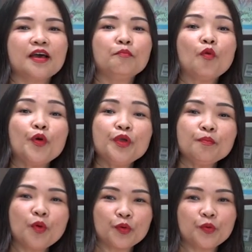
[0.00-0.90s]
Mỗi
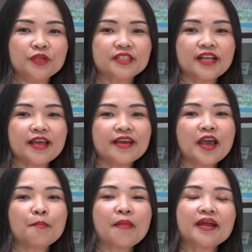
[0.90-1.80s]
một cuốn sách
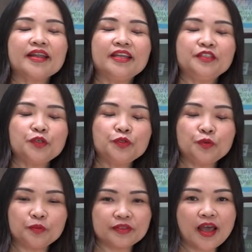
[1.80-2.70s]
mang đến cho
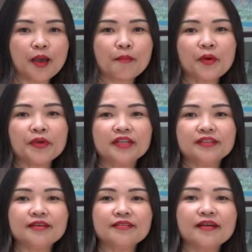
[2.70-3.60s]
chúng ta bao kiến thức,